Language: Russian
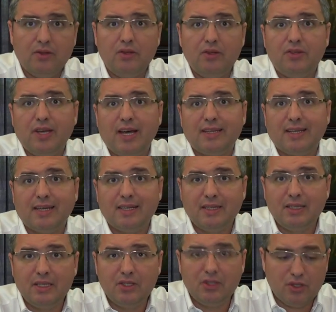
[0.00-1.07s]
десятках
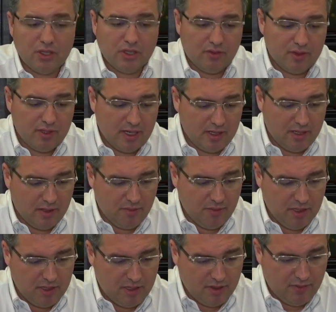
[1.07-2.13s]
тысяч
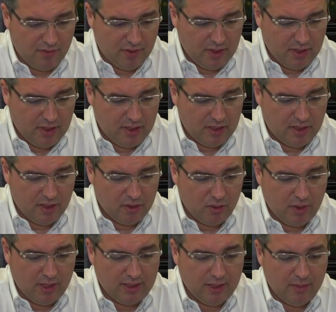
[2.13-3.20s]
квадратных метров э,
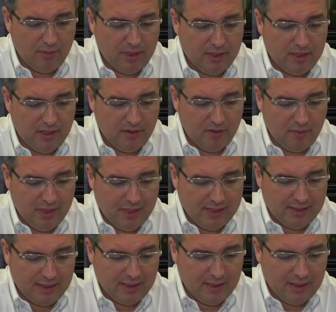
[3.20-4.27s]
тротуарной плитки в
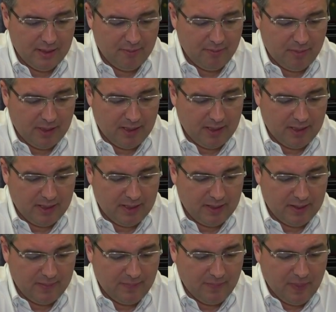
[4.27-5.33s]
Бельцах, и
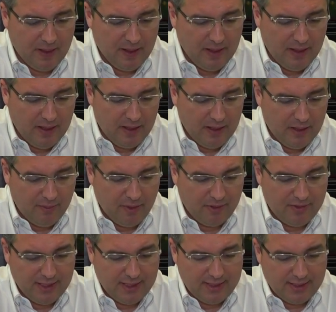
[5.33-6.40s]
по, и
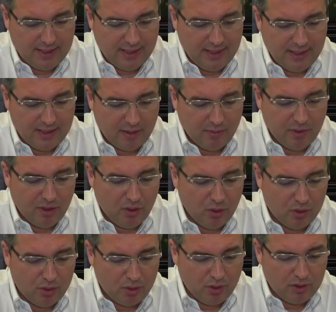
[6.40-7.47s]
по всей стране. Это
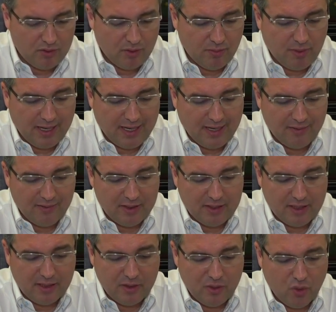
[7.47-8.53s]
благоустройство парков и
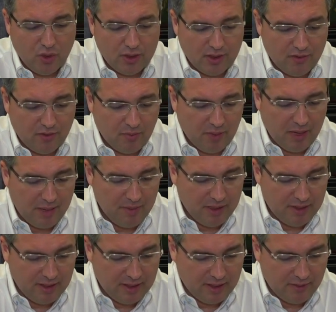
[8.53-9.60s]
стадионов,
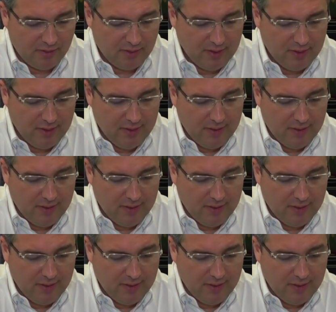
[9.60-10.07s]
памятников,